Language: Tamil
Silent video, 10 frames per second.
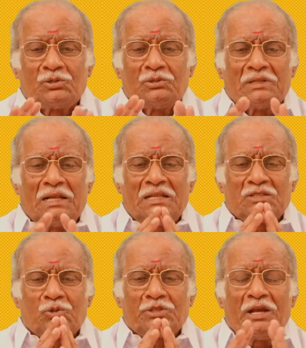சு நல்ல
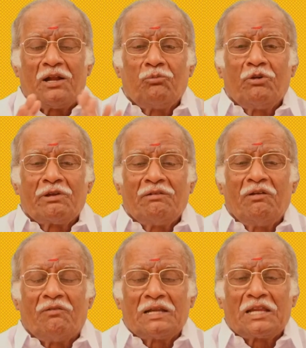சுகத்தையும் அனுபவிக்கவே
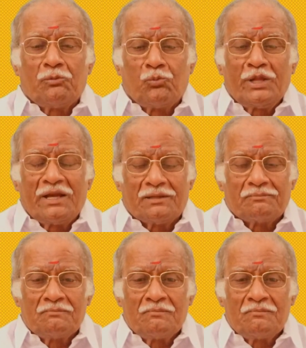வாழ்க்கையில் முடியாது